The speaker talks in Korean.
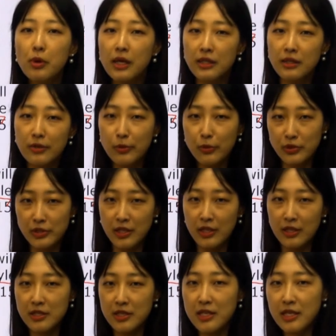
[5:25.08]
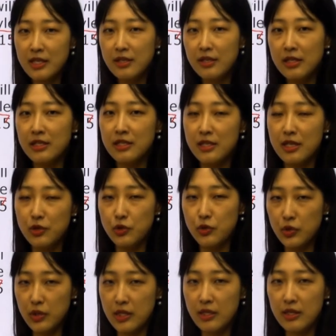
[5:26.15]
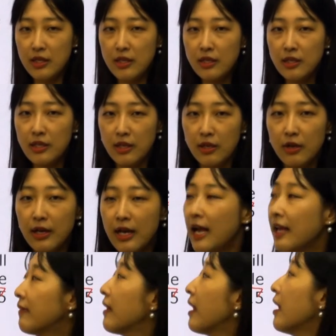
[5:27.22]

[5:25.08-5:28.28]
같은 곳이 되겠죠. 이들이 지낼 수 있는 이런 칸